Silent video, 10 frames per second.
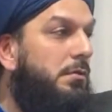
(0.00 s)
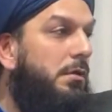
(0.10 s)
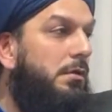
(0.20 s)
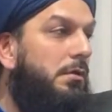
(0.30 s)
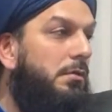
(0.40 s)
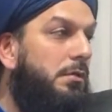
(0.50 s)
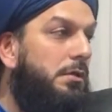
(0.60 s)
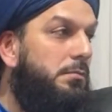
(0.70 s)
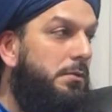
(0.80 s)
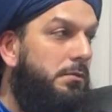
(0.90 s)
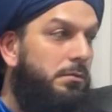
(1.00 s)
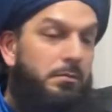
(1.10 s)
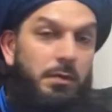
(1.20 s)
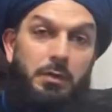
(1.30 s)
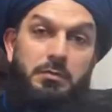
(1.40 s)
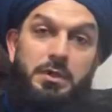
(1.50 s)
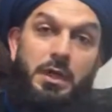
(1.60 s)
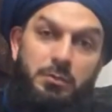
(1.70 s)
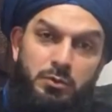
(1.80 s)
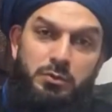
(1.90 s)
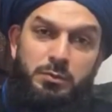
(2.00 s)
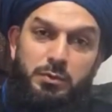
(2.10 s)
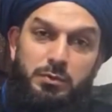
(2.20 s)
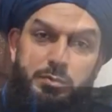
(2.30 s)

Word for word: Allahu Ekber. Evliyanın sözü bu.